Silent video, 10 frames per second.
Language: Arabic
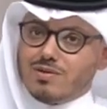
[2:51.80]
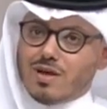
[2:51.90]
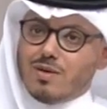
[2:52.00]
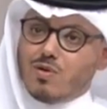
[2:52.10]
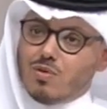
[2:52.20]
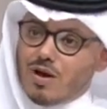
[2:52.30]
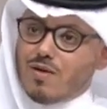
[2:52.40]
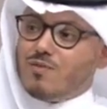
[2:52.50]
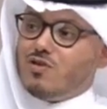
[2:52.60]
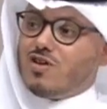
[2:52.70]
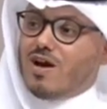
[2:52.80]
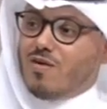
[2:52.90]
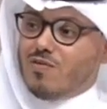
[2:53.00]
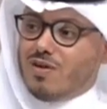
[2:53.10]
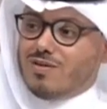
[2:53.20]
طيب لو كان في شيء
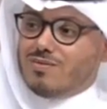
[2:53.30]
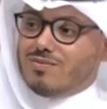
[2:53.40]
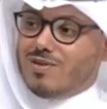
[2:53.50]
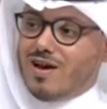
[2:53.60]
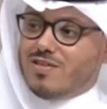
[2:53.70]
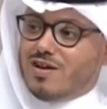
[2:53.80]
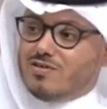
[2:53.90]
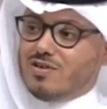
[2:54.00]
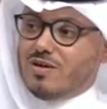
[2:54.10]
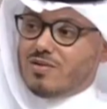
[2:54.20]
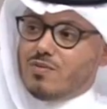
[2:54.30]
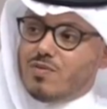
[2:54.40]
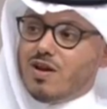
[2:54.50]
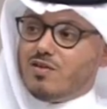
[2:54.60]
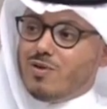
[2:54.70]
أفضل من هذه الأشياء طيب
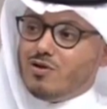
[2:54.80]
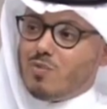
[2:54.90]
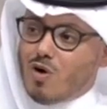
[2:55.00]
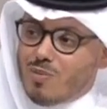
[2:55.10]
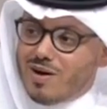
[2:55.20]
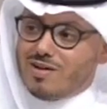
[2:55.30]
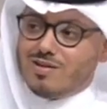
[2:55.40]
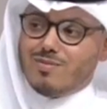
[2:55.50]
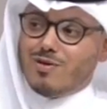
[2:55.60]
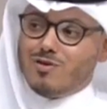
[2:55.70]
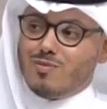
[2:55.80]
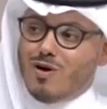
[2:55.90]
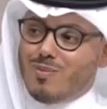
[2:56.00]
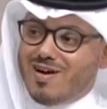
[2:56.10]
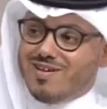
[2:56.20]
في ناس ما عندهم مواهب عقلية ما عندهم
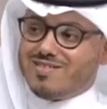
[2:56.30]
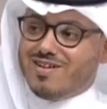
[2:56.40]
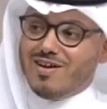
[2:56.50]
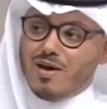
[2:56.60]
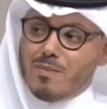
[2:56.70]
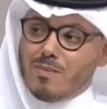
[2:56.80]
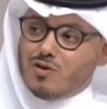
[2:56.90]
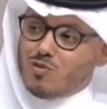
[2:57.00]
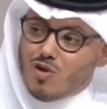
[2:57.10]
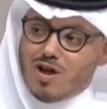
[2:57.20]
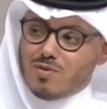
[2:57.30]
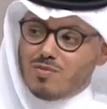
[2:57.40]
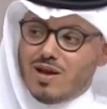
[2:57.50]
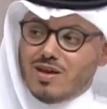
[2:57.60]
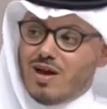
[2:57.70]
مواهب خاصة ما عندهم جوانب
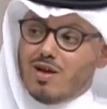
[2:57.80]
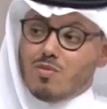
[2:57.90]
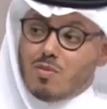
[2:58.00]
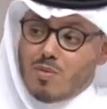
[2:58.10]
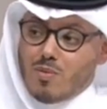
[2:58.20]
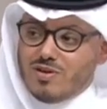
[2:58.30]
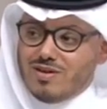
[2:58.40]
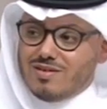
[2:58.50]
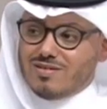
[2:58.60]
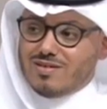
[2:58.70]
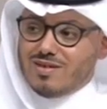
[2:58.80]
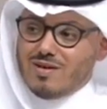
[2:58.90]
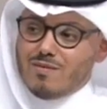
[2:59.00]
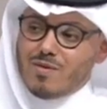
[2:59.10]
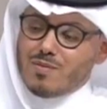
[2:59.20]
إبداعية هل هم مبدعين؟
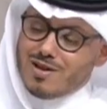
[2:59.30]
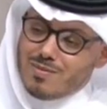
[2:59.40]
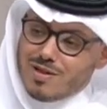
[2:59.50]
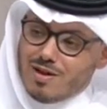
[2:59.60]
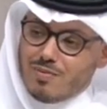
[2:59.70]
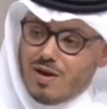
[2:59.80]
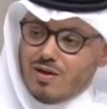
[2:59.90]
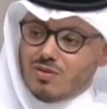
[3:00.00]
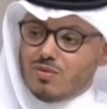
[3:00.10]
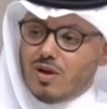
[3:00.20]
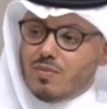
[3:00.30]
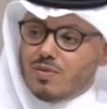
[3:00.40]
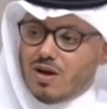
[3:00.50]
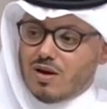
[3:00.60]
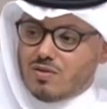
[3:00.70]
فمن هنا بدأ البحث والحمد
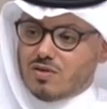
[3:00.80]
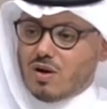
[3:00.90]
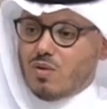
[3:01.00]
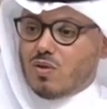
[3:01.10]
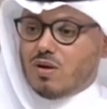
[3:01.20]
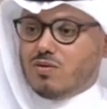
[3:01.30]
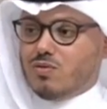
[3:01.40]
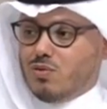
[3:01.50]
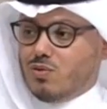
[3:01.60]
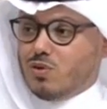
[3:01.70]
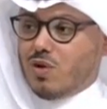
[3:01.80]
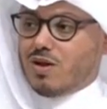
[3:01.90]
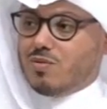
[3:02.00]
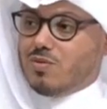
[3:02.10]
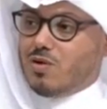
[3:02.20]
لله صرت أول سعودي
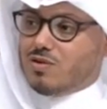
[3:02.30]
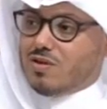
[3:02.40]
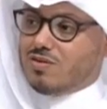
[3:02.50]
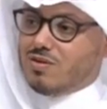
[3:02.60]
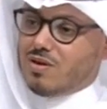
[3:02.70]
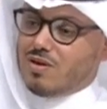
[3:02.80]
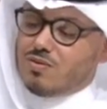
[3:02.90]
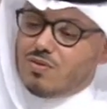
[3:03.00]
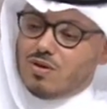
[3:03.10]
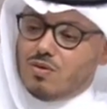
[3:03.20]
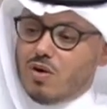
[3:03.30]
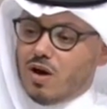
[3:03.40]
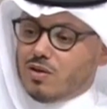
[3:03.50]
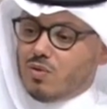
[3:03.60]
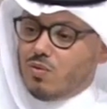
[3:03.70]
وعربي مختص في
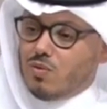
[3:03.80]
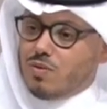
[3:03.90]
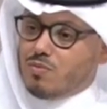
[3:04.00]
نقاط القوة